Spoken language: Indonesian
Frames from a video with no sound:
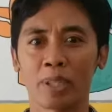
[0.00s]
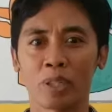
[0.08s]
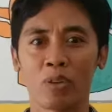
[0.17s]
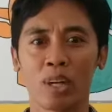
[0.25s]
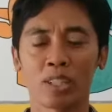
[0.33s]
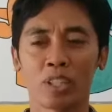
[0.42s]

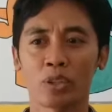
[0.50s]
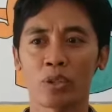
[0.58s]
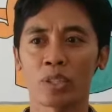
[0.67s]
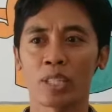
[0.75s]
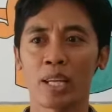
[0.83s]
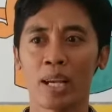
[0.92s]
kepedulian di
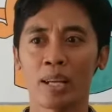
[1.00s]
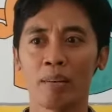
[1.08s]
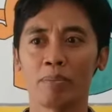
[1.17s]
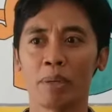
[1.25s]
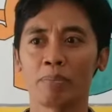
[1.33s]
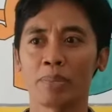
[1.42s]

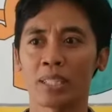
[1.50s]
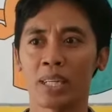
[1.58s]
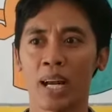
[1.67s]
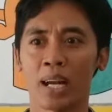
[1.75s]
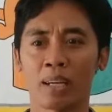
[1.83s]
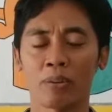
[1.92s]
sosial
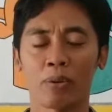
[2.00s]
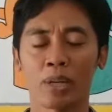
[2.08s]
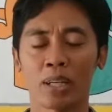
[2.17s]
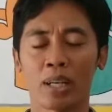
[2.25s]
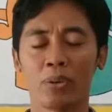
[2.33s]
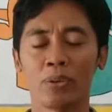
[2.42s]
memberdayakan
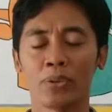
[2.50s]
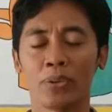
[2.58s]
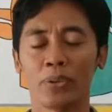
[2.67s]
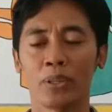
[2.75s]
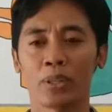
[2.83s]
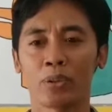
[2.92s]
warga
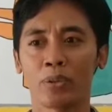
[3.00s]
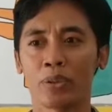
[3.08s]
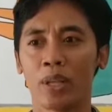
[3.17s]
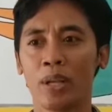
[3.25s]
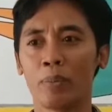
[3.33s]
untuk ikut